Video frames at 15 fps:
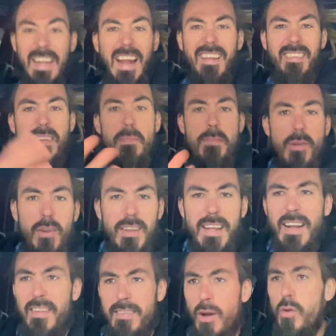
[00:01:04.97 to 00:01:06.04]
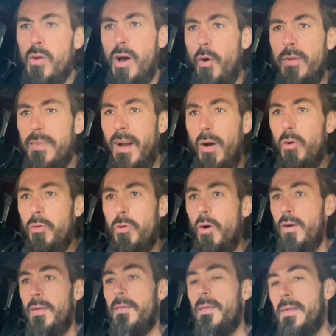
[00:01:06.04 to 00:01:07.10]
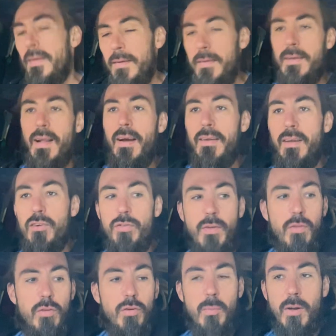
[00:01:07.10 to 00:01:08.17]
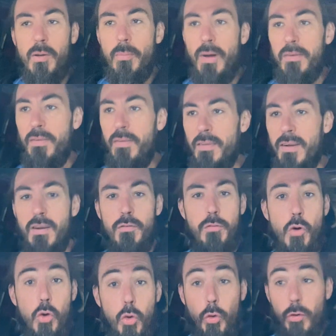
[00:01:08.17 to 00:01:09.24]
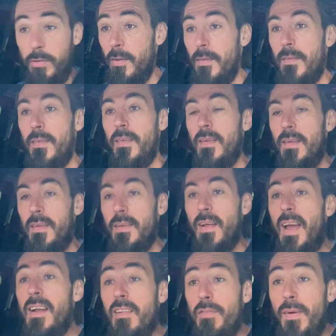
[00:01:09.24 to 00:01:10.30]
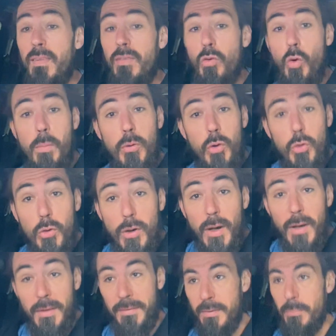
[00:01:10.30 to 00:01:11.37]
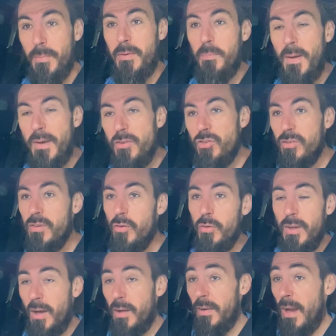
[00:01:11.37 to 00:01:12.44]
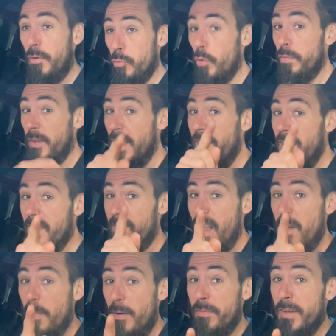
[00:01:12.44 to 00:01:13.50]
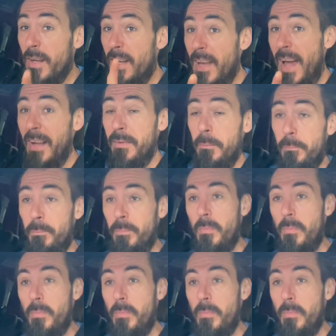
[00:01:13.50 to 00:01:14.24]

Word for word: Klar, das gibt es auch in jeder Sauna heute auch noch klar, in der Schweiz mit einem etwas anderen Fokus. Ja, ey, das war so berührend mit Menschen und da, da durfte ich selber wieder lernen.